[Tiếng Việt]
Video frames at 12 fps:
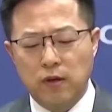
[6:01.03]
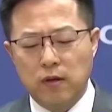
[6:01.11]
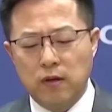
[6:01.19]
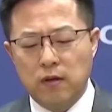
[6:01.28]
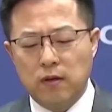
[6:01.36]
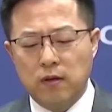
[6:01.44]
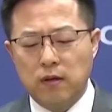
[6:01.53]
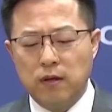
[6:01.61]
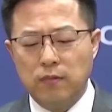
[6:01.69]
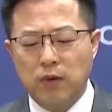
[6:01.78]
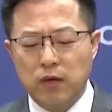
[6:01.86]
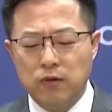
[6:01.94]
Nhân dân Trung
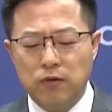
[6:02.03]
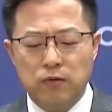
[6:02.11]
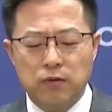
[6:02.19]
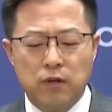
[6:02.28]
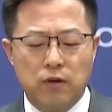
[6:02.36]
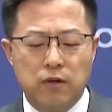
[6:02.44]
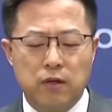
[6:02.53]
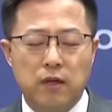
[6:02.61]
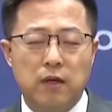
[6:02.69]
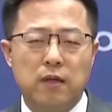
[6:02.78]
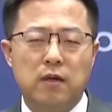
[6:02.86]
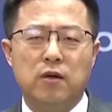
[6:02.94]
Hoa là chính phủ
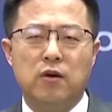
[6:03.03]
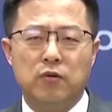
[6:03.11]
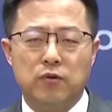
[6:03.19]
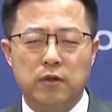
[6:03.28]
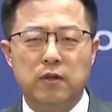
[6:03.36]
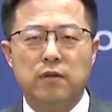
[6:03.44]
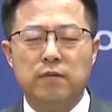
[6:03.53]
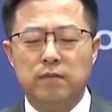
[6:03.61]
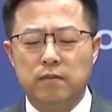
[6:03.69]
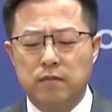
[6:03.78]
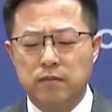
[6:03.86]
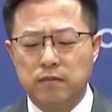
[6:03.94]
hợp pháp duy nhất
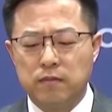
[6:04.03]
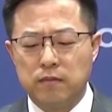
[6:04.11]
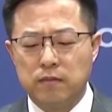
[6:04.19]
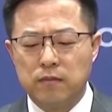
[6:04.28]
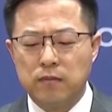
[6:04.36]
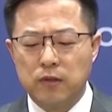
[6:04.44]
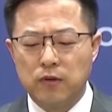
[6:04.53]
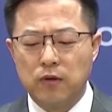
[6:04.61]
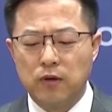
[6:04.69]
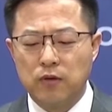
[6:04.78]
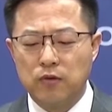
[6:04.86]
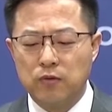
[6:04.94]
đại diện cho cả
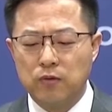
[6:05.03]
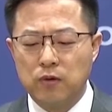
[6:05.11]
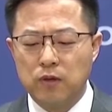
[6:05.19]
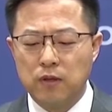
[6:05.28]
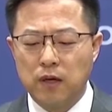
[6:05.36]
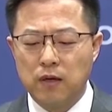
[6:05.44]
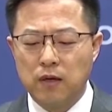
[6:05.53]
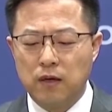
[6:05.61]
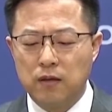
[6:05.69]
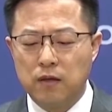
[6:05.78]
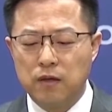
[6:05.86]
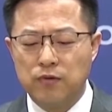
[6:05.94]
nước. Bộ Ngoại
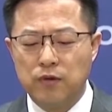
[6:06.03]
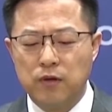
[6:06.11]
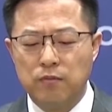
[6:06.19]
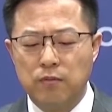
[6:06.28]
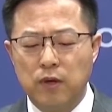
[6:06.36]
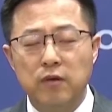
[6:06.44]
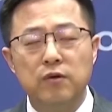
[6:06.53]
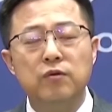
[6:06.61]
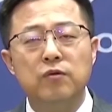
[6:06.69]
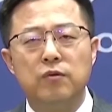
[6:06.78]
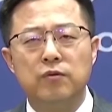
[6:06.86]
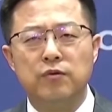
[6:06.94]
giao Hoa Kỳ cũng bổ
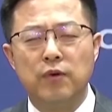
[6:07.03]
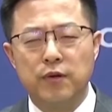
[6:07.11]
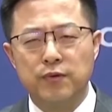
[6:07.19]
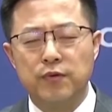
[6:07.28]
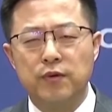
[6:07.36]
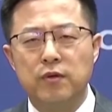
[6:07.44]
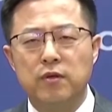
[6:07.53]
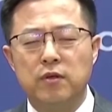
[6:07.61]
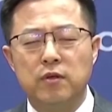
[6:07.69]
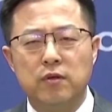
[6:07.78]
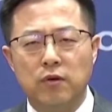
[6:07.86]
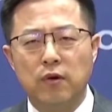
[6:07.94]
sung từ ngữ về 6
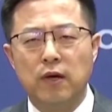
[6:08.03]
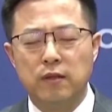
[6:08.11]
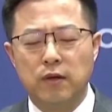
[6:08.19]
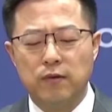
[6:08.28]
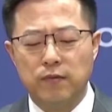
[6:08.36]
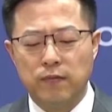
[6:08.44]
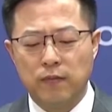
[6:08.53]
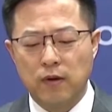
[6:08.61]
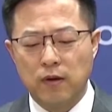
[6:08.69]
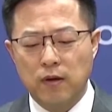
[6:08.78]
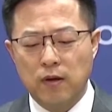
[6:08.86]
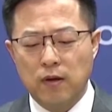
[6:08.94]
bảo đảm, đề
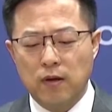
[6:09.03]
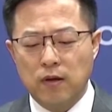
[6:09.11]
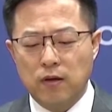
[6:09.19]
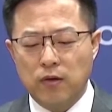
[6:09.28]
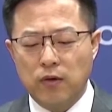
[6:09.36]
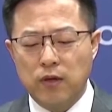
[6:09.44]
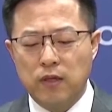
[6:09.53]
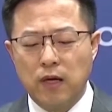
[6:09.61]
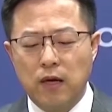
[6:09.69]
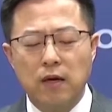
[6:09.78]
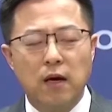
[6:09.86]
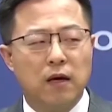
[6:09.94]
cập đến 6 đảm bảo
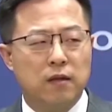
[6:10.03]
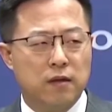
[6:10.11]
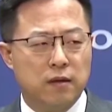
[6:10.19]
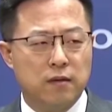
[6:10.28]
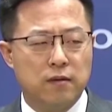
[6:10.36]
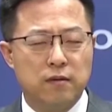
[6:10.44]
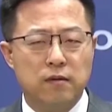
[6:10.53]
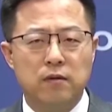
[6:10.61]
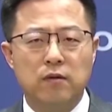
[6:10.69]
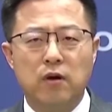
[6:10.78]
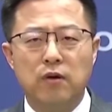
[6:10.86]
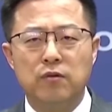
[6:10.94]
an ninh thời Tổng thống
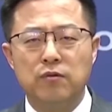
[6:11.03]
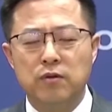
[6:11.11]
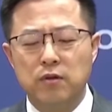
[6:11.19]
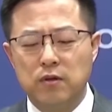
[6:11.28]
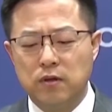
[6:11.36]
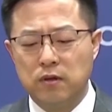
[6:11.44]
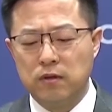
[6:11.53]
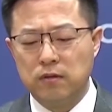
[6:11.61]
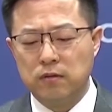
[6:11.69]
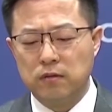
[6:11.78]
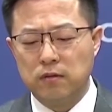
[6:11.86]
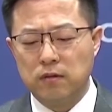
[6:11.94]
Reagan
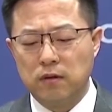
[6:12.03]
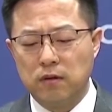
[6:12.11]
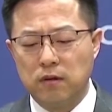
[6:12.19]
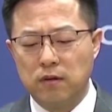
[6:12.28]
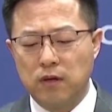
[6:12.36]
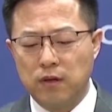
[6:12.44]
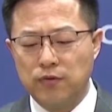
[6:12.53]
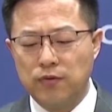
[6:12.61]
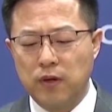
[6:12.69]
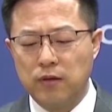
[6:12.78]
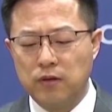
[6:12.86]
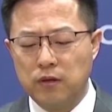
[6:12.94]
đối với Đài Loan
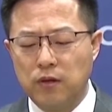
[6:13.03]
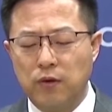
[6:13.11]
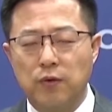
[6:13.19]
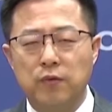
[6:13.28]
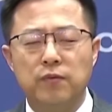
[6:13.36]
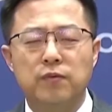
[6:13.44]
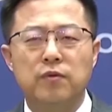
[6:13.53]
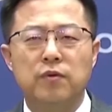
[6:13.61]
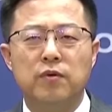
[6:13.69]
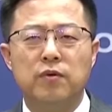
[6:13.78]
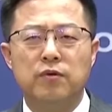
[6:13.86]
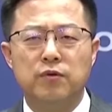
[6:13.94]
mà Hoa Kỳ
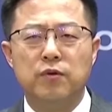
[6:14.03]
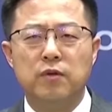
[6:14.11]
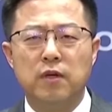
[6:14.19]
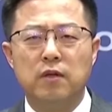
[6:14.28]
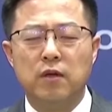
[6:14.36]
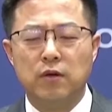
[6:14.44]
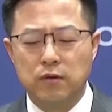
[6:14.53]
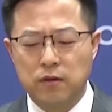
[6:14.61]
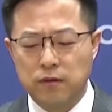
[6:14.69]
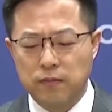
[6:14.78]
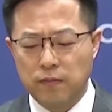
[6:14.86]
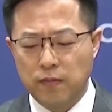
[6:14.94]
đã giải mật vào năm
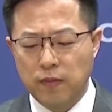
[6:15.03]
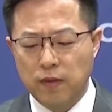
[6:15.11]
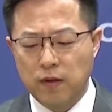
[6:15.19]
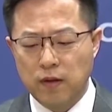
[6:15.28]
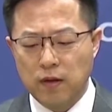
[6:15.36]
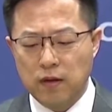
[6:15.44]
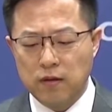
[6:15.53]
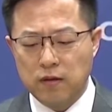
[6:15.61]
2020.